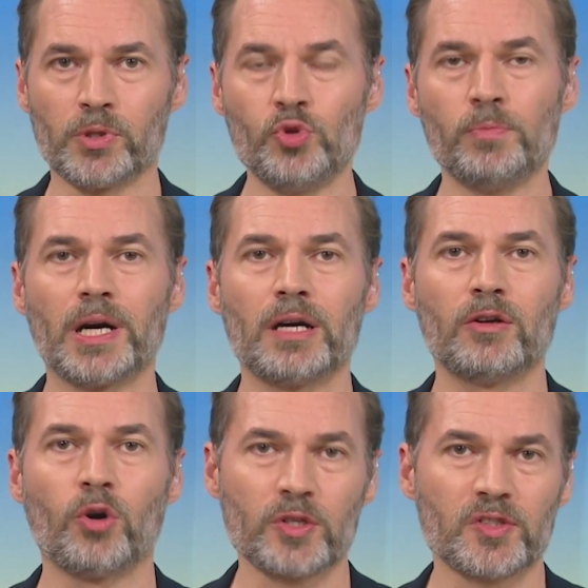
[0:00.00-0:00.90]
über
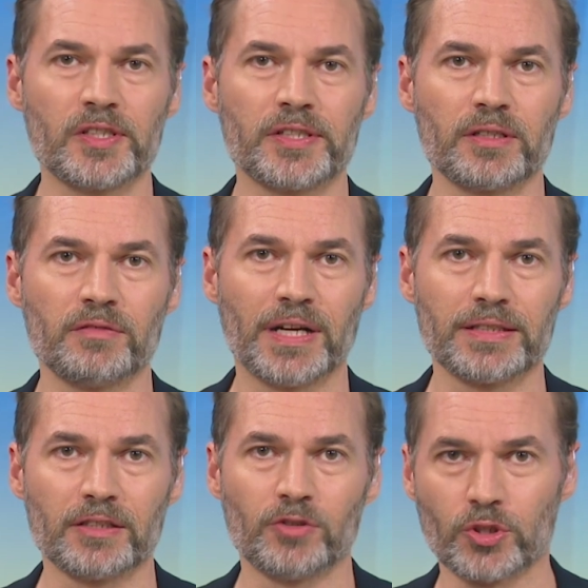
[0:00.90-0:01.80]
häusliche Gewalt
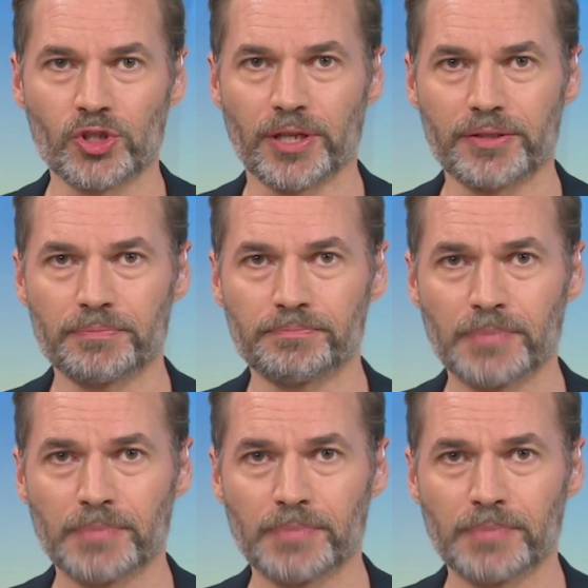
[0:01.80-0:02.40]
in Deutschland.